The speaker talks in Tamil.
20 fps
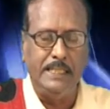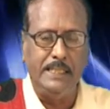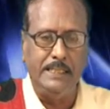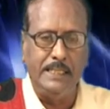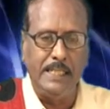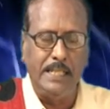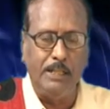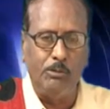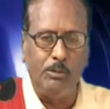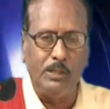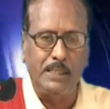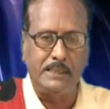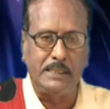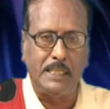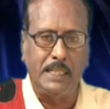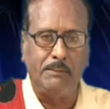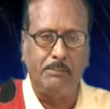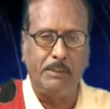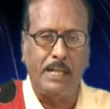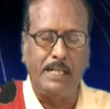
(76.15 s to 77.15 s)
இங்கே கூட
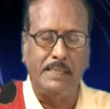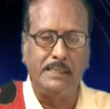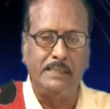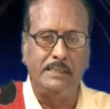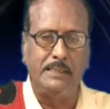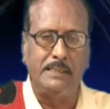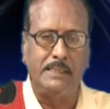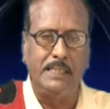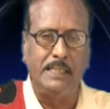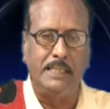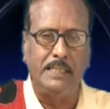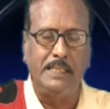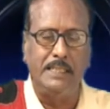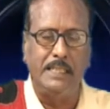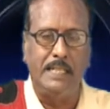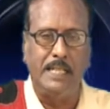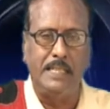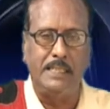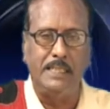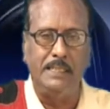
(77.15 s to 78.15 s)
சில மார்க்சிஸ்டுகள்
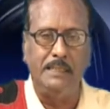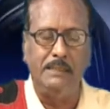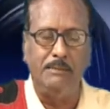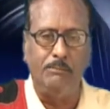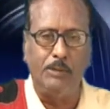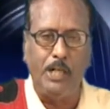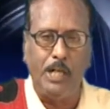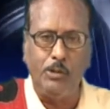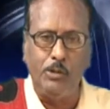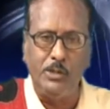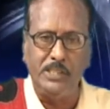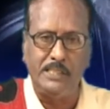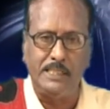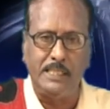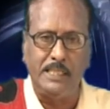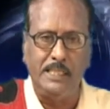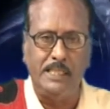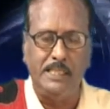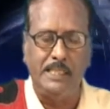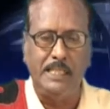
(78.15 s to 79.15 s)
இருக்கிறார்கள்
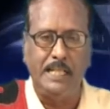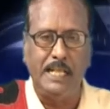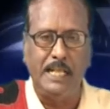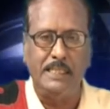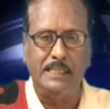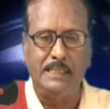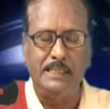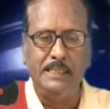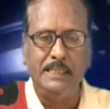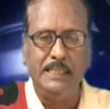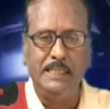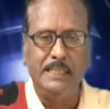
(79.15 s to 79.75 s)
மாவோயிஸ்டுகள் இருக்கிறார்கள்